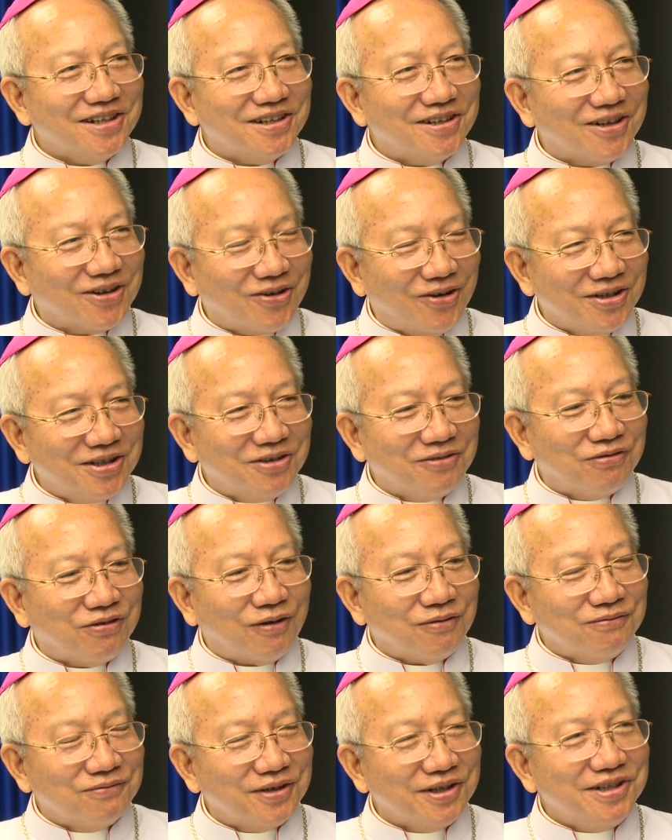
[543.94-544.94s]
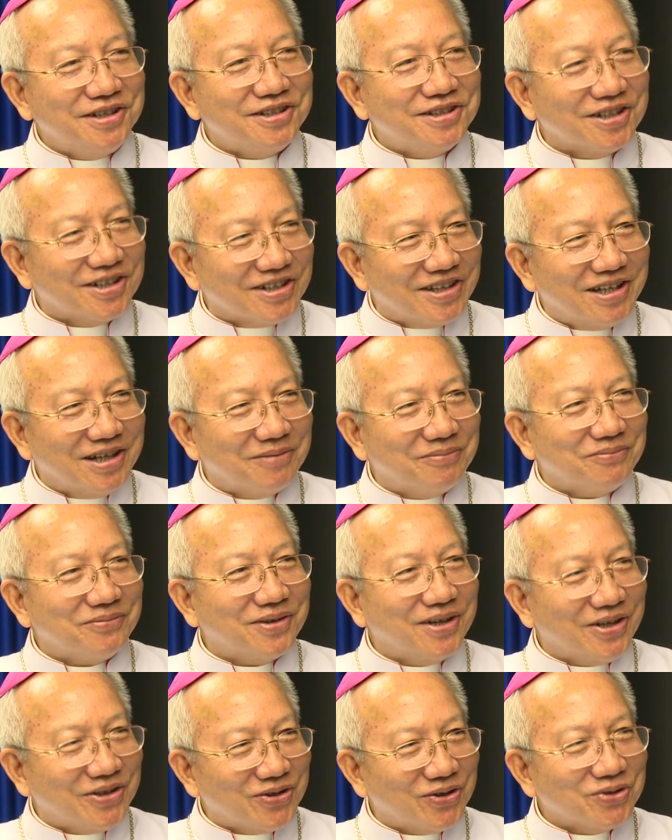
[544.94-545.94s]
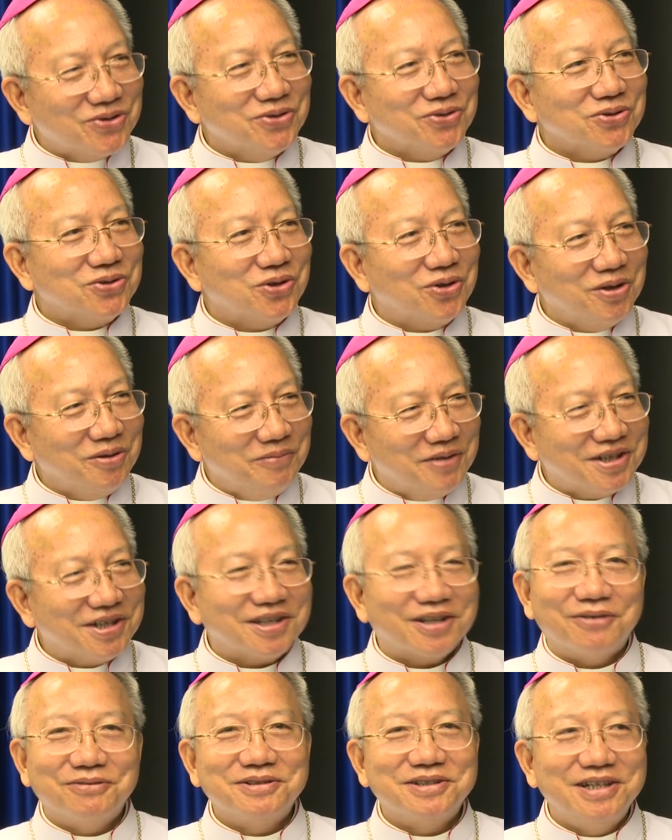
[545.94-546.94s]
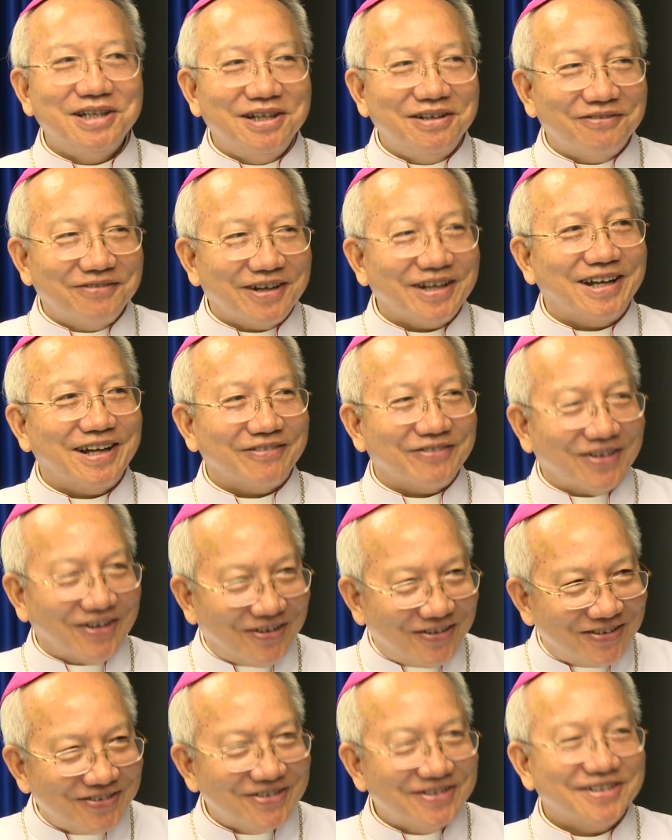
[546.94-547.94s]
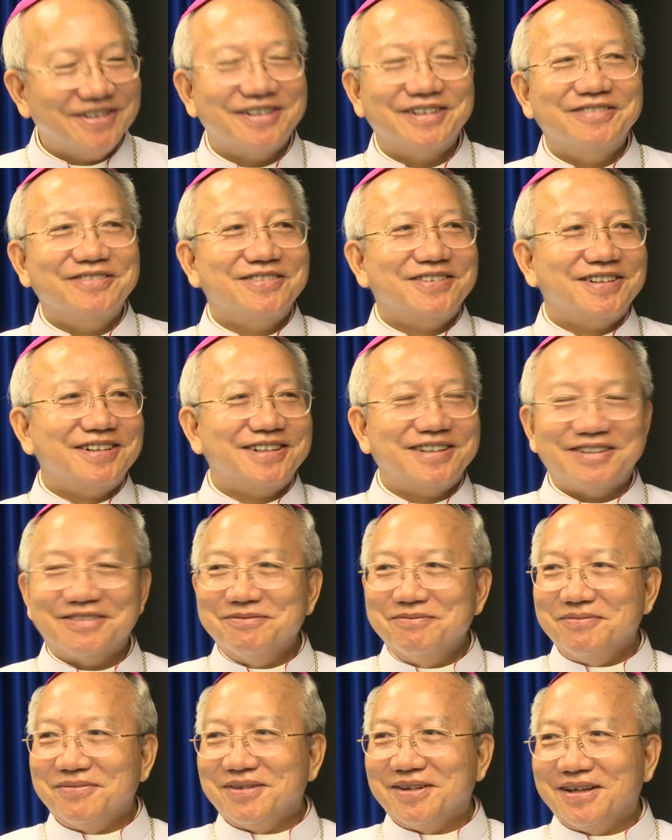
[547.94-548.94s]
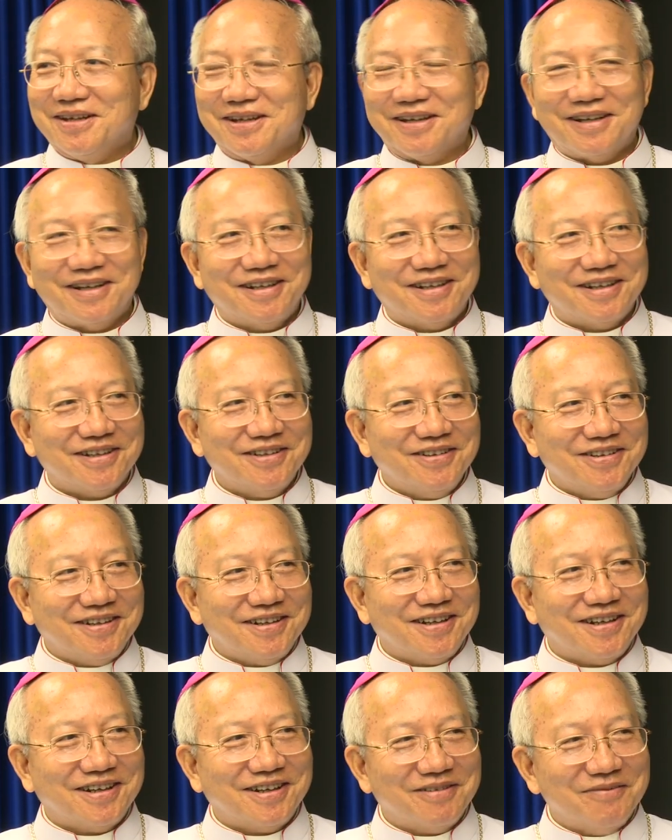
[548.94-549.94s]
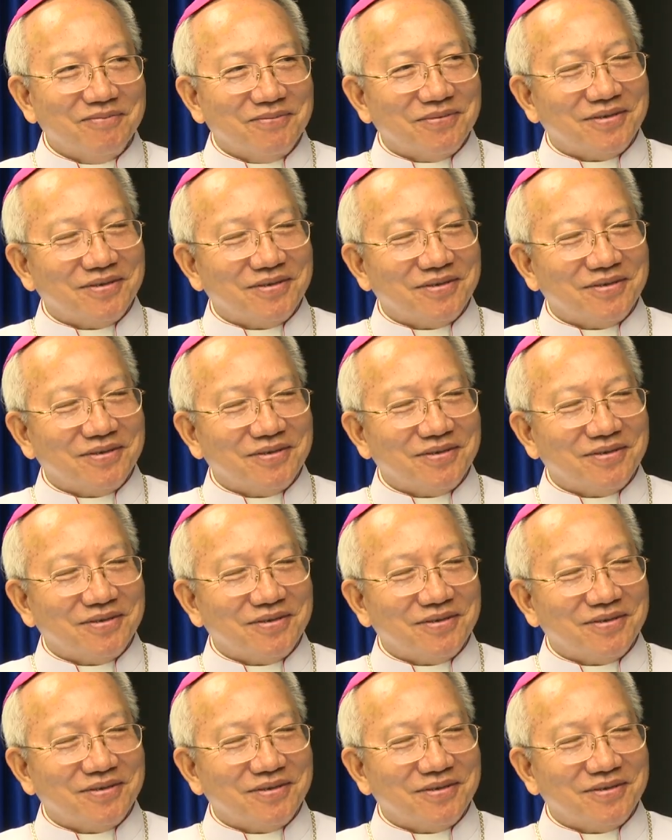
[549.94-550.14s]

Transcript: là có những phỏng vấn trực tiếp để cho chúng tôi biết thông tin về điểm đó. Vâng, xin cảm ơn ờ, Đức Cha. Thật sự thì mọi người cũng